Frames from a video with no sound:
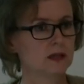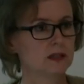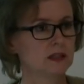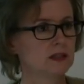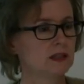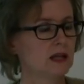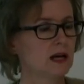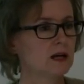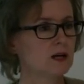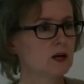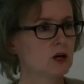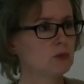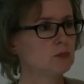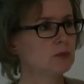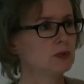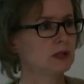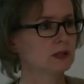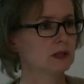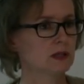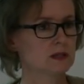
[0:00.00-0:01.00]
I tak
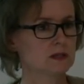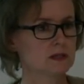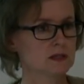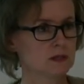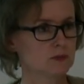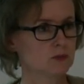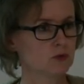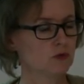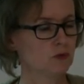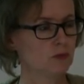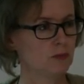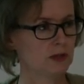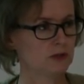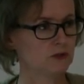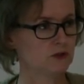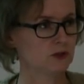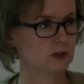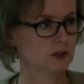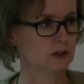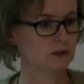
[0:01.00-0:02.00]
komplet enzymów
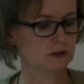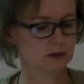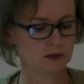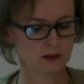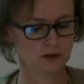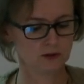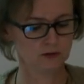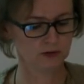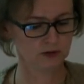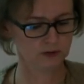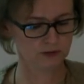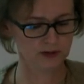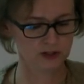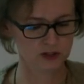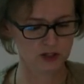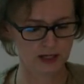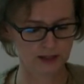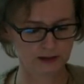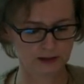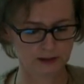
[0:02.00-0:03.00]
będzie
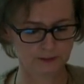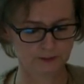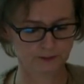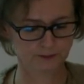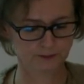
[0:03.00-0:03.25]
wytwarzany.